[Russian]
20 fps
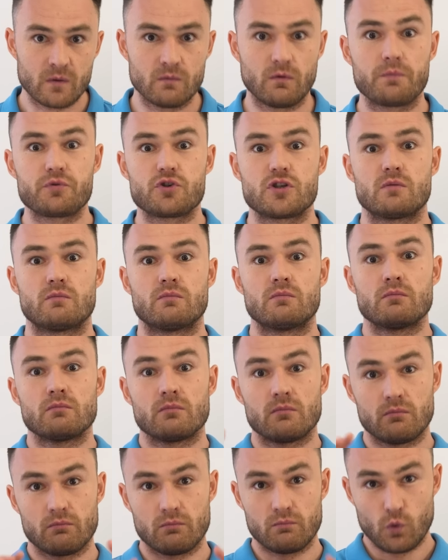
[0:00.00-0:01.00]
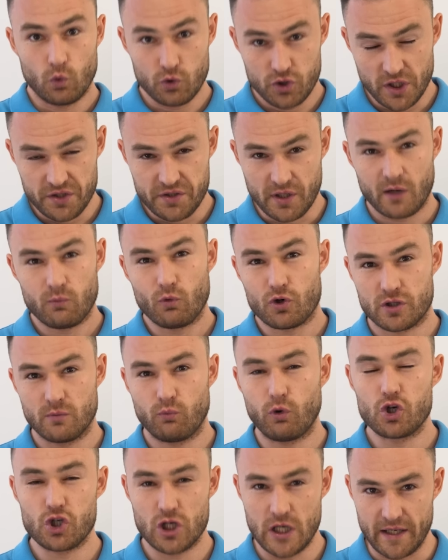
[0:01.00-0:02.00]
В общем, учить их можно
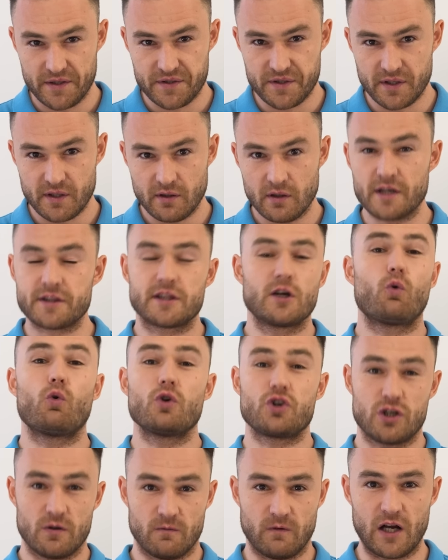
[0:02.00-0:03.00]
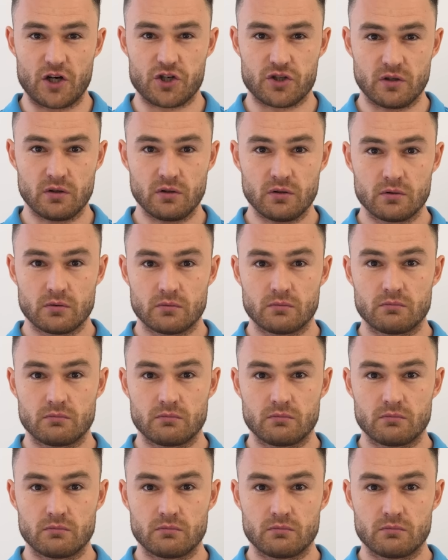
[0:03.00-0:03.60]
больше лексики, это очень важно,